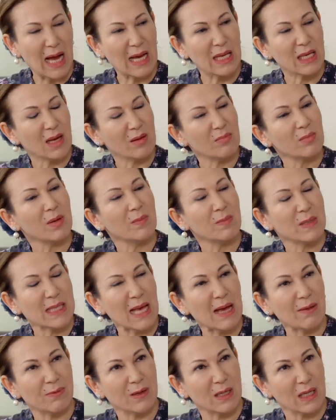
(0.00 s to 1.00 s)
Annem bir
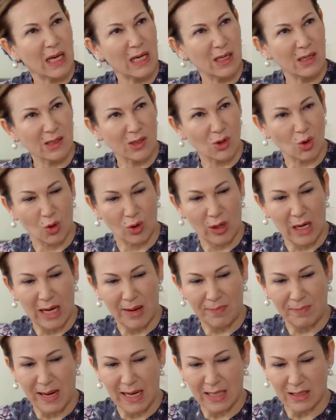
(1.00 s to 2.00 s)
misafir gelirse ona
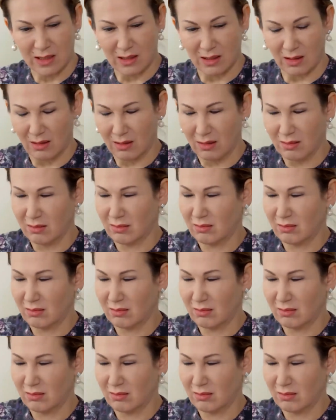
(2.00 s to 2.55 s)
yaparsın.